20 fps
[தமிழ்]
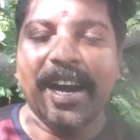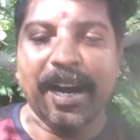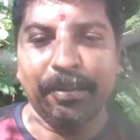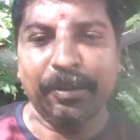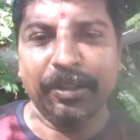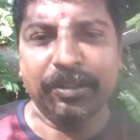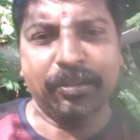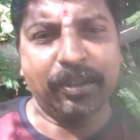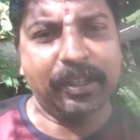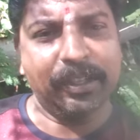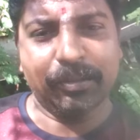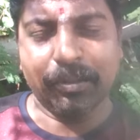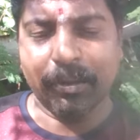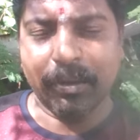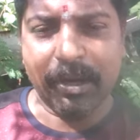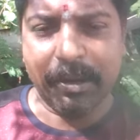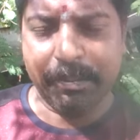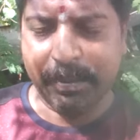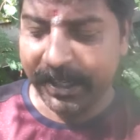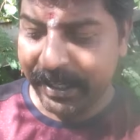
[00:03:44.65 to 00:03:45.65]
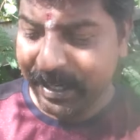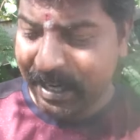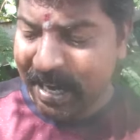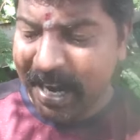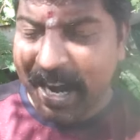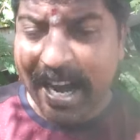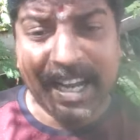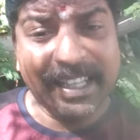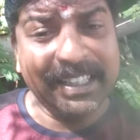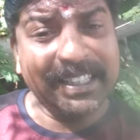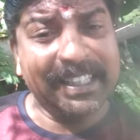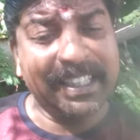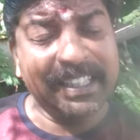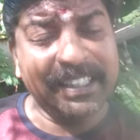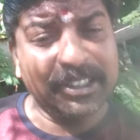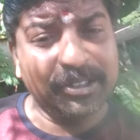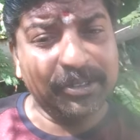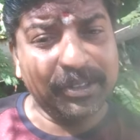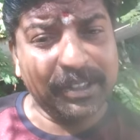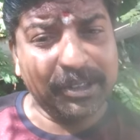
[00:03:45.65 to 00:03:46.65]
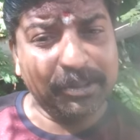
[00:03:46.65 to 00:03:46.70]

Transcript: அப்படின்னு சொல்லி சொல்லுவோம் அப்படி அதுக்கடுத்து